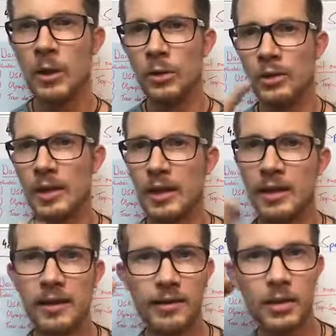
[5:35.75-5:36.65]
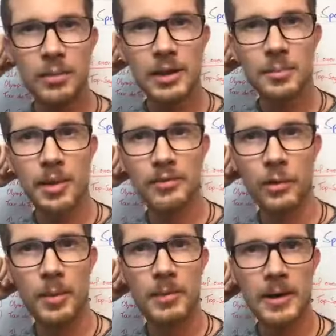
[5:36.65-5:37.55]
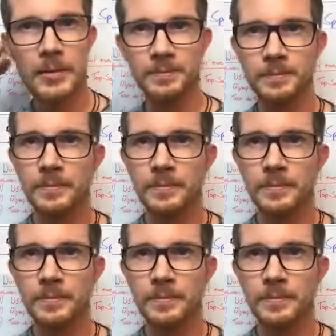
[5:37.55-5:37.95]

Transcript: Und die Irene ist auch mit dabei, freut mich.